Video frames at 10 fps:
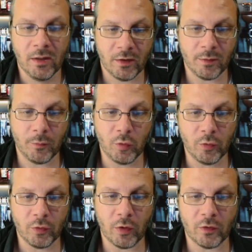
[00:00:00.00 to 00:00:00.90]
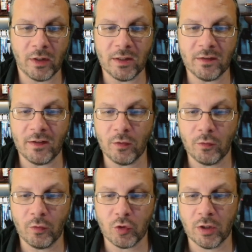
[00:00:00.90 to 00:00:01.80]
sind im Zuge von Auseinandersetzungen
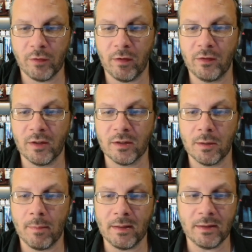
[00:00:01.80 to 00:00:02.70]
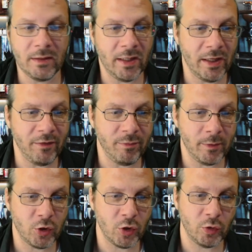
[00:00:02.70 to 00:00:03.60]
zwischen rivalisierenden Banden elf
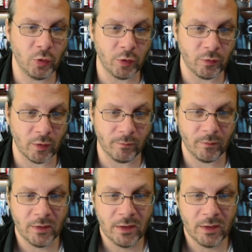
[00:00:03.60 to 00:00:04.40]
Menschen getötet worden.